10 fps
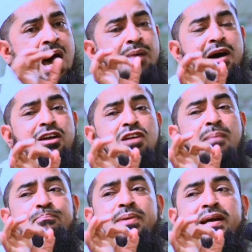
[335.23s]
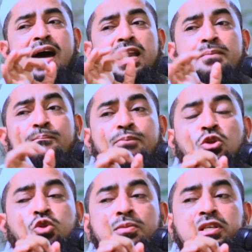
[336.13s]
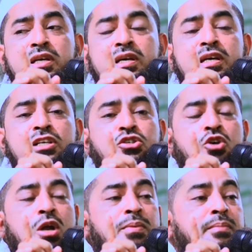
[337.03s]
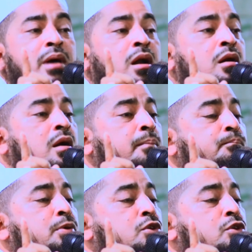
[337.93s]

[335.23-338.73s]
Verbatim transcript: আমার রব্বি কারিম প্রথমে জিজ্ঞেস করবে মার রব্ব